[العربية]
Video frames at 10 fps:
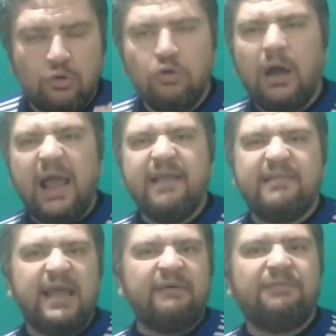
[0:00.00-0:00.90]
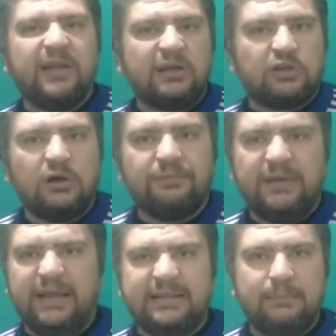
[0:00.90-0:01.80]
كله عايز عايز يقفل
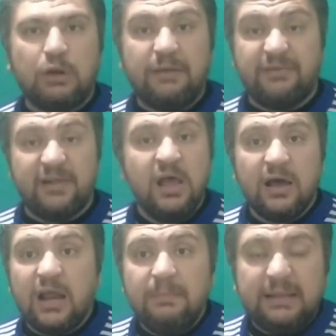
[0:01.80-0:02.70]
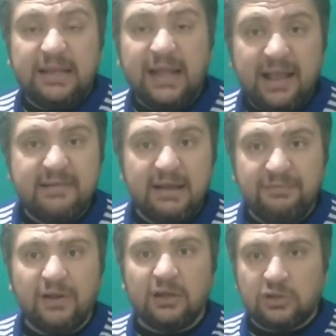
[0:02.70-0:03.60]
اطراف ناحيه المنافس ريال مدريد عايز
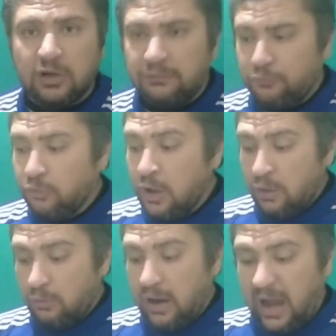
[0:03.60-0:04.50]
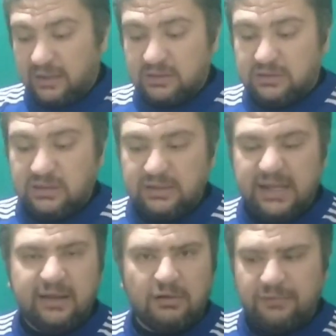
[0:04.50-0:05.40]
يقفل اطرافه وحاطط
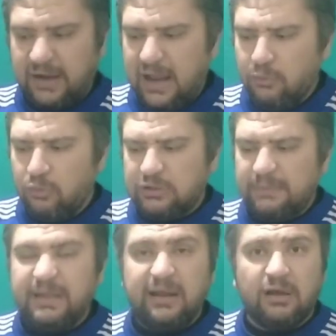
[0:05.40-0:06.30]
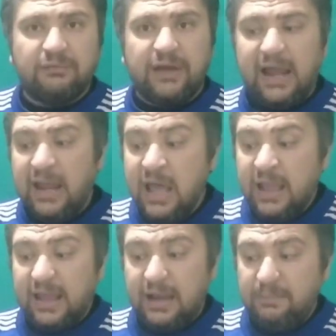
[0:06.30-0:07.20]
داني كارفاخال وقدام داني كارفاخال
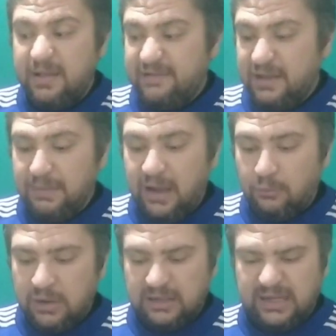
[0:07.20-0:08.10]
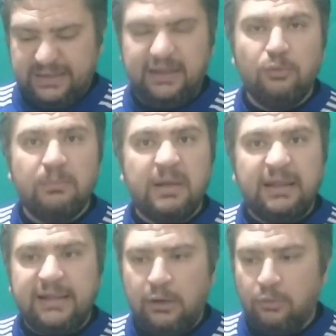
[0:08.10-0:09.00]
كريم بنزيما وتحتيهم
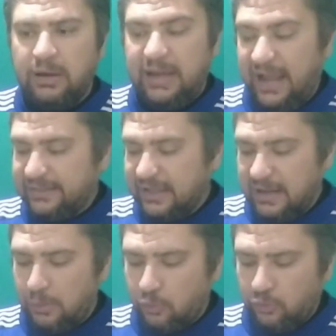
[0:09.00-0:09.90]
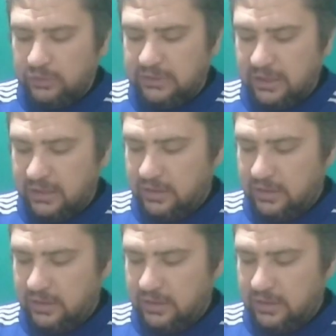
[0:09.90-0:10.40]
ميليتاو الناحيه الثانيه موجود